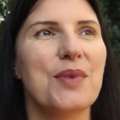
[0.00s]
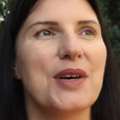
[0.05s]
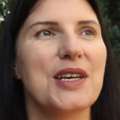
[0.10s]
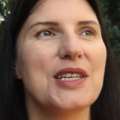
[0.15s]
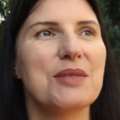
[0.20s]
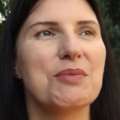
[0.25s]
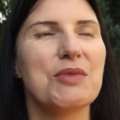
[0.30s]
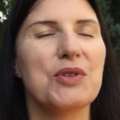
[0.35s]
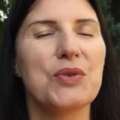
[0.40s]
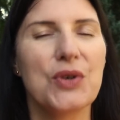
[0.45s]

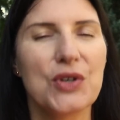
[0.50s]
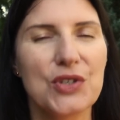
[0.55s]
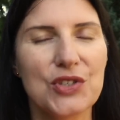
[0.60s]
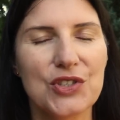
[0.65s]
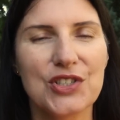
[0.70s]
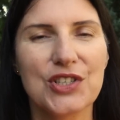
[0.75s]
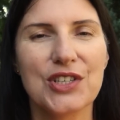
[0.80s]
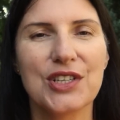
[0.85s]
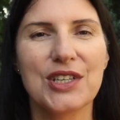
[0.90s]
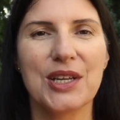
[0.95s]
Bez
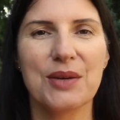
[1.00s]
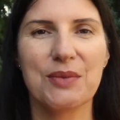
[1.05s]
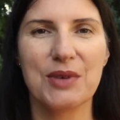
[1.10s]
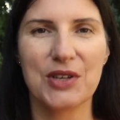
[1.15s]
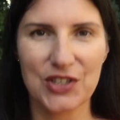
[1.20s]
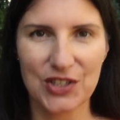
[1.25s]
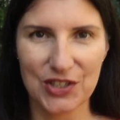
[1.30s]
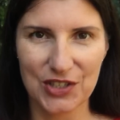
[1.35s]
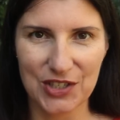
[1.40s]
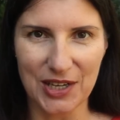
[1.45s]
miłości nie
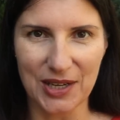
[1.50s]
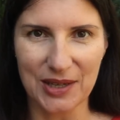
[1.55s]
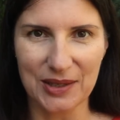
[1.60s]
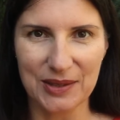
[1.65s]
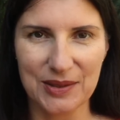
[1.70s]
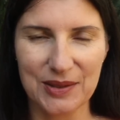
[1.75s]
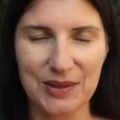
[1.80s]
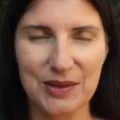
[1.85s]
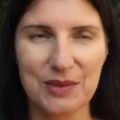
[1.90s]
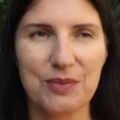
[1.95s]
ma życia.
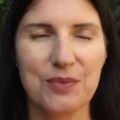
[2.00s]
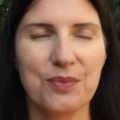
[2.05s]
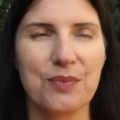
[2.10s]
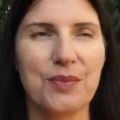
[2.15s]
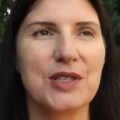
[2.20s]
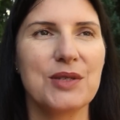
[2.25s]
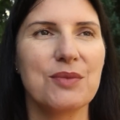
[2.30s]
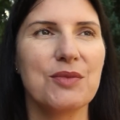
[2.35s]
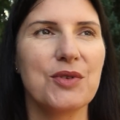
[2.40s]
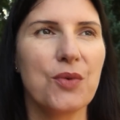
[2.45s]

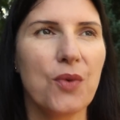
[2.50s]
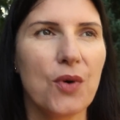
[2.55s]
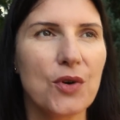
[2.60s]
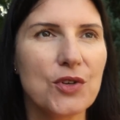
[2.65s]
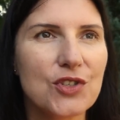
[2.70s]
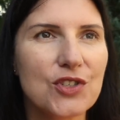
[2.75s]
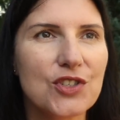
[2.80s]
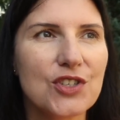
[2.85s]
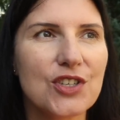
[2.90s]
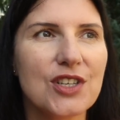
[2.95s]
Bez
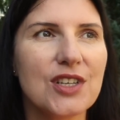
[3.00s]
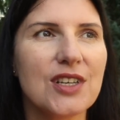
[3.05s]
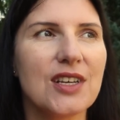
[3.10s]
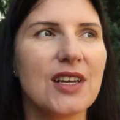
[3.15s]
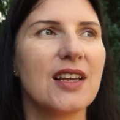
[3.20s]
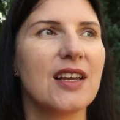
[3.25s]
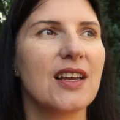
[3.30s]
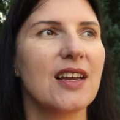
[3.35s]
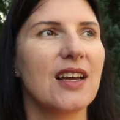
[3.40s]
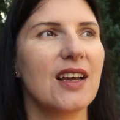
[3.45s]
miłości
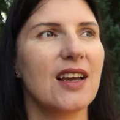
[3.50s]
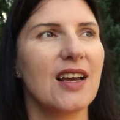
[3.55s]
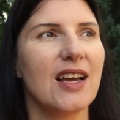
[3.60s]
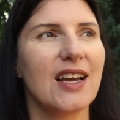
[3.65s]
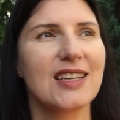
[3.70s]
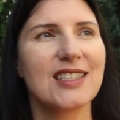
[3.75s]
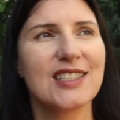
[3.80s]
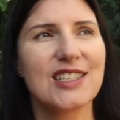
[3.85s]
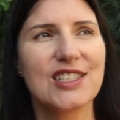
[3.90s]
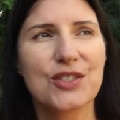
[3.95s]

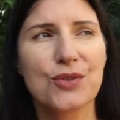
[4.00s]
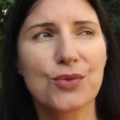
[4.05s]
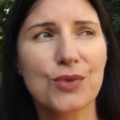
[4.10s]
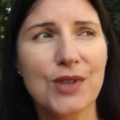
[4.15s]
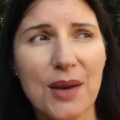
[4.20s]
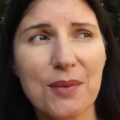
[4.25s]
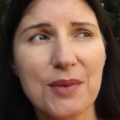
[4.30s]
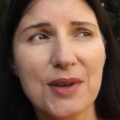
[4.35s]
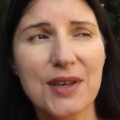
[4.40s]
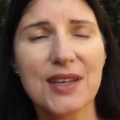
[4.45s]

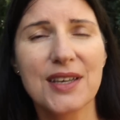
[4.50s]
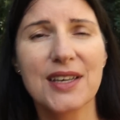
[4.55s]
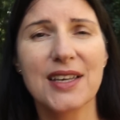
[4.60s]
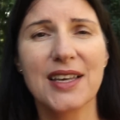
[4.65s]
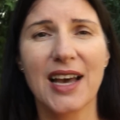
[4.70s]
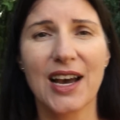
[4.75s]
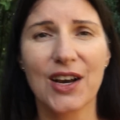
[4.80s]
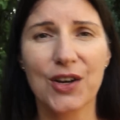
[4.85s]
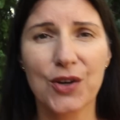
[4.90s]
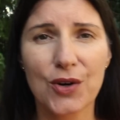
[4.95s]
egzystujemy
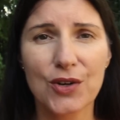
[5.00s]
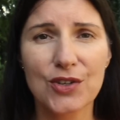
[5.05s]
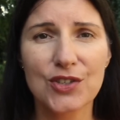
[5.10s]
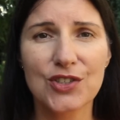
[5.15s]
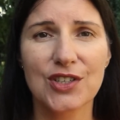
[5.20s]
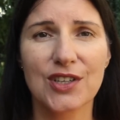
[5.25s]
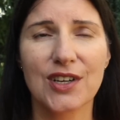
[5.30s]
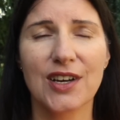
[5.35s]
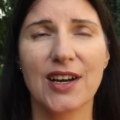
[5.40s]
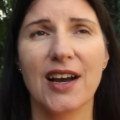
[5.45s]

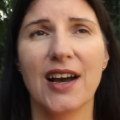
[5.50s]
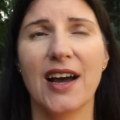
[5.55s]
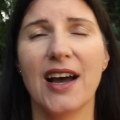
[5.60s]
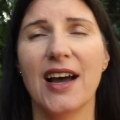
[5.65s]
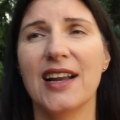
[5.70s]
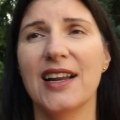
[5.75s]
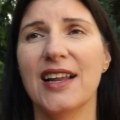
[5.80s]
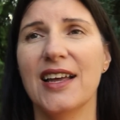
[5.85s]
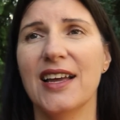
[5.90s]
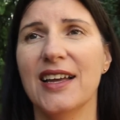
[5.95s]
jakoś,
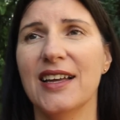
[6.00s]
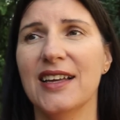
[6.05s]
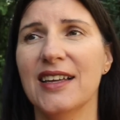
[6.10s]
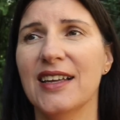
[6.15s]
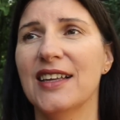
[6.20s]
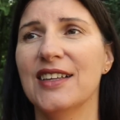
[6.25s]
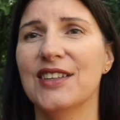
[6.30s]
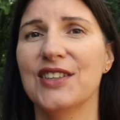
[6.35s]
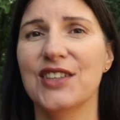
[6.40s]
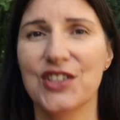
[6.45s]
ale
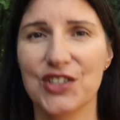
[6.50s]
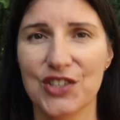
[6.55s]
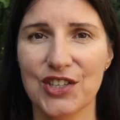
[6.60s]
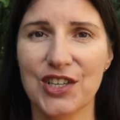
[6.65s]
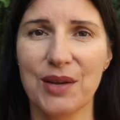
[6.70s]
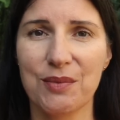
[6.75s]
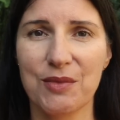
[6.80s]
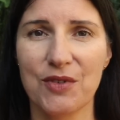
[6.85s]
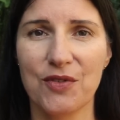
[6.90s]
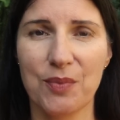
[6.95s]
nie
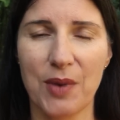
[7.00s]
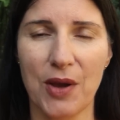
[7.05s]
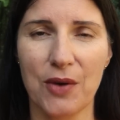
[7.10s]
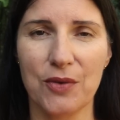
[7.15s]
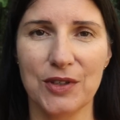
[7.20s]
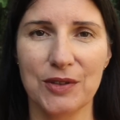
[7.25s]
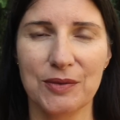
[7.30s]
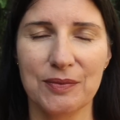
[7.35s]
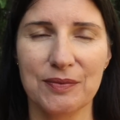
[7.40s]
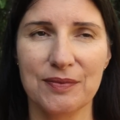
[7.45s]
żyjemy w
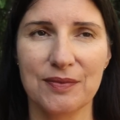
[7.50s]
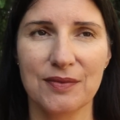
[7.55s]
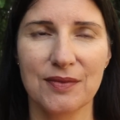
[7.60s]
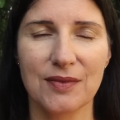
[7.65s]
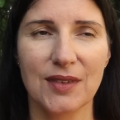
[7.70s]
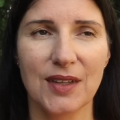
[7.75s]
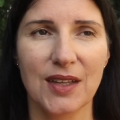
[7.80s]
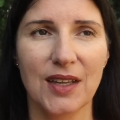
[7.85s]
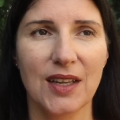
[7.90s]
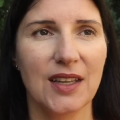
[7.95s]
pełni.
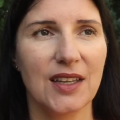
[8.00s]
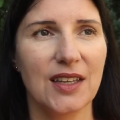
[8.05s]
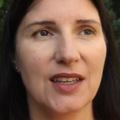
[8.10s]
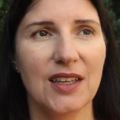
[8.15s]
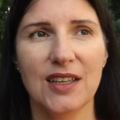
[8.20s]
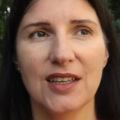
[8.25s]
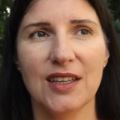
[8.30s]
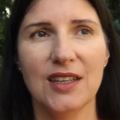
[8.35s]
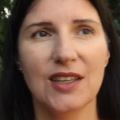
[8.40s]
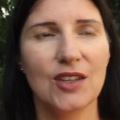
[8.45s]

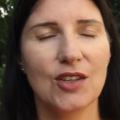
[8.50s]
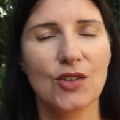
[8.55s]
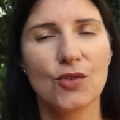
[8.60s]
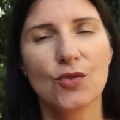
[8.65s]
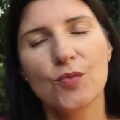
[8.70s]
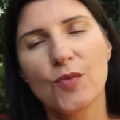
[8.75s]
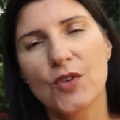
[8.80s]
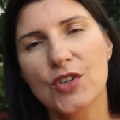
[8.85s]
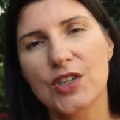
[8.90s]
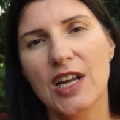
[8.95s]
I, I,
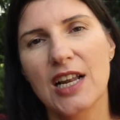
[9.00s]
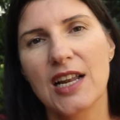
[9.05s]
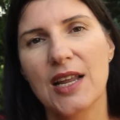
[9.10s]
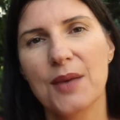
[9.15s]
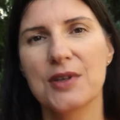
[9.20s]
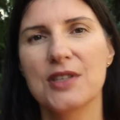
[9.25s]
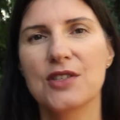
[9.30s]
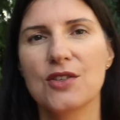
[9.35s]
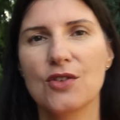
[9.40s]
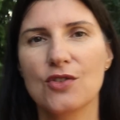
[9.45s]
tu można
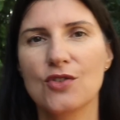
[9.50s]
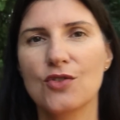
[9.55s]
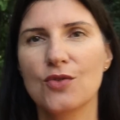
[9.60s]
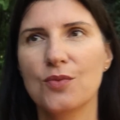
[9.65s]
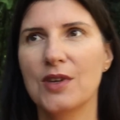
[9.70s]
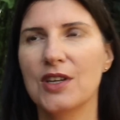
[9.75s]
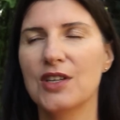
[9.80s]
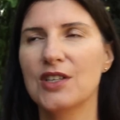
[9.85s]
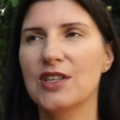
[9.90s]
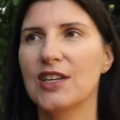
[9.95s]
lepiej
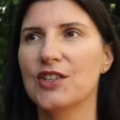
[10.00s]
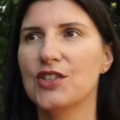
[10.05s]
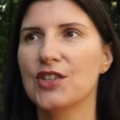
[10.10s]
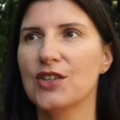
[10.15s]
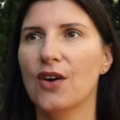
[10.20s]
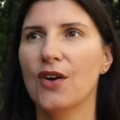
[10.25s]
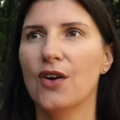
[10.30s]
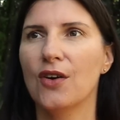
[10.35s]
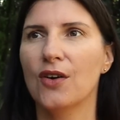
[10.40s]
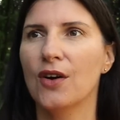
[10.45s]
zrozumieć,
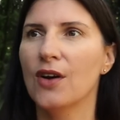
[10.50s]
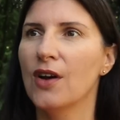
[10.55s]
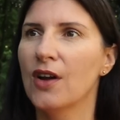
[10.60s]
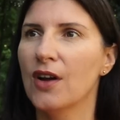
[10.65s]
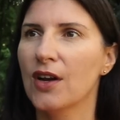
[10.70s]
dlaczego